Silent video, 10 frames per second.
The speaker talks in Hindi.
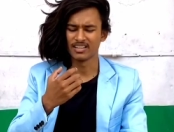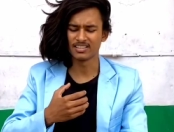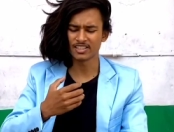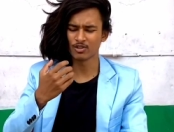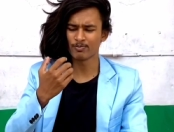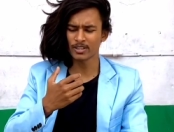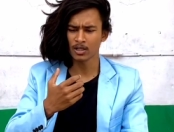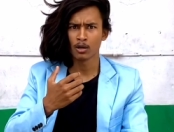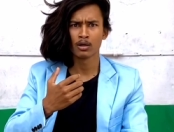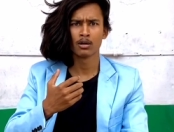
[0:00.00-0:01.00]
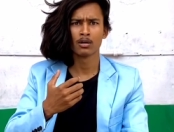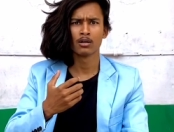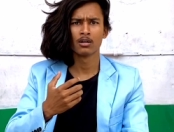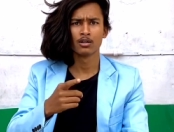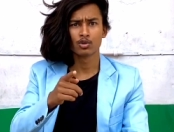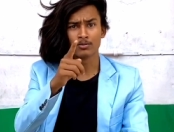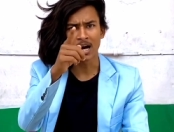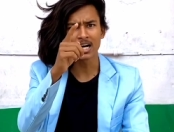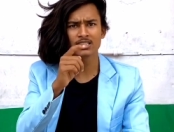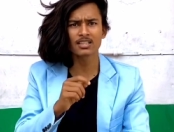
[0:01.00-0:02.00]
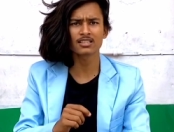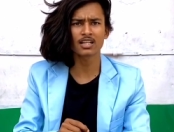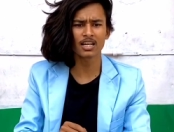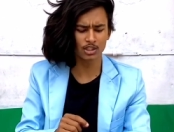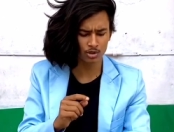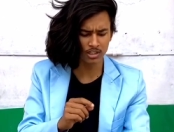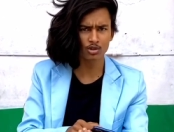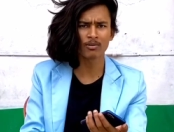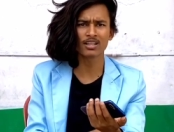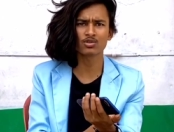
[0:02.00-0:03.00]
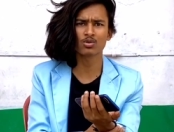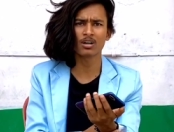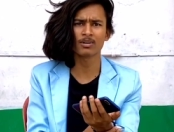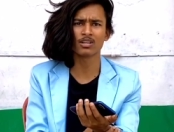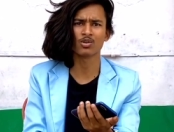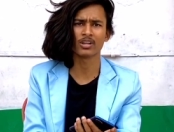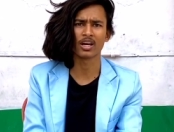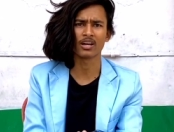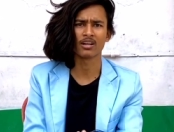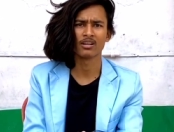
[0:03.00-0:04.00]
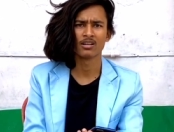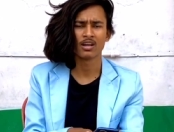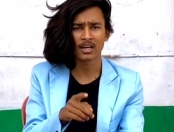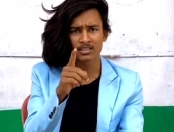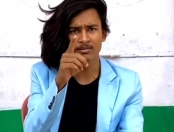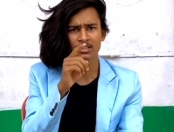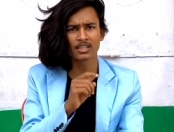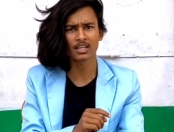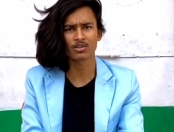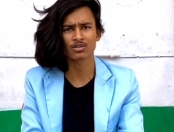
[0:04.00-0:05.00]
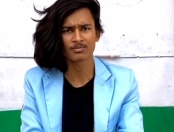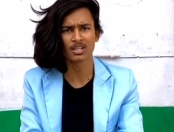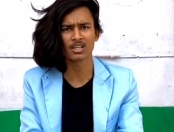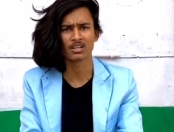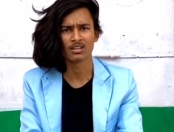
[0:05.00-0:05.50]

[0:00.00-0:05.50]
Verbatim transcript: नीचे ऊपर तुम हाथ ज्यादा चलाते हो इसलिए तुम्हारा सूखा बदन हो गया है ऐसा मत किया करो समझे